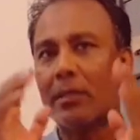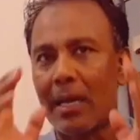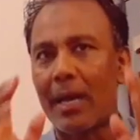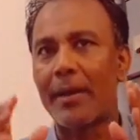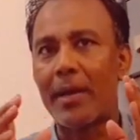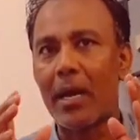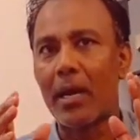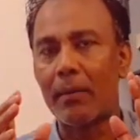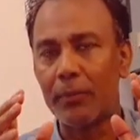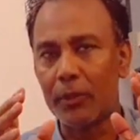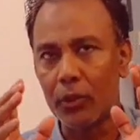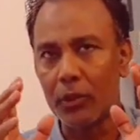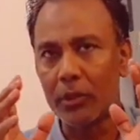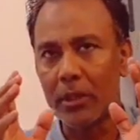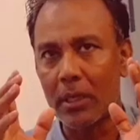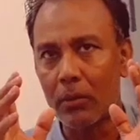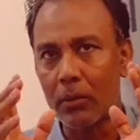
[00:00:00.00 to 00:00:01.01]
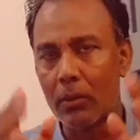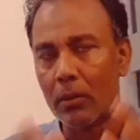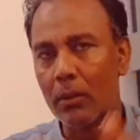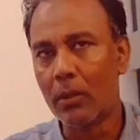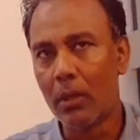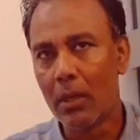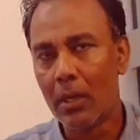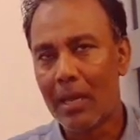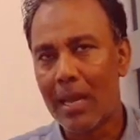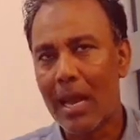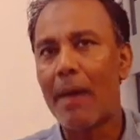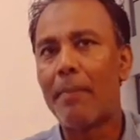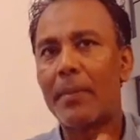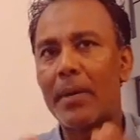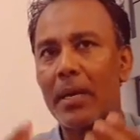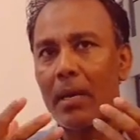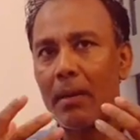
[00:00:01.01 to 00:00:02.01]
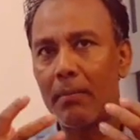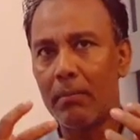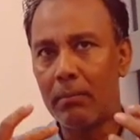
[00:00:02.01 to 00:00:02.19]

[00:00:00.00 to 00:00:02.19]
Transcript: তা না বিষয়টা হলো আমরা